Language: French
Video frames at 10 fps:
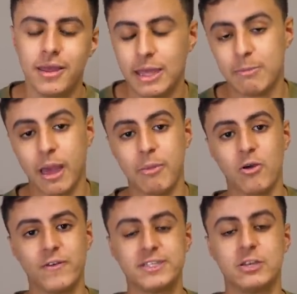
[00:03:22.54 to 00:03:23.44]
Et berbère,
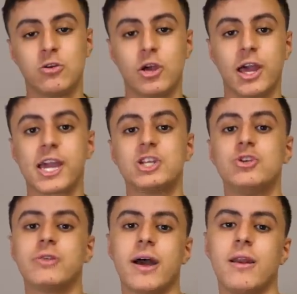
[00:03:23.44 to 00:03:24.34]
en fait, c'est une langue
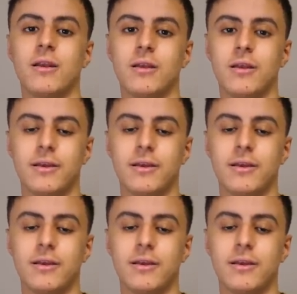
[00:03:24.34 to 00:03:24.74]
régionale.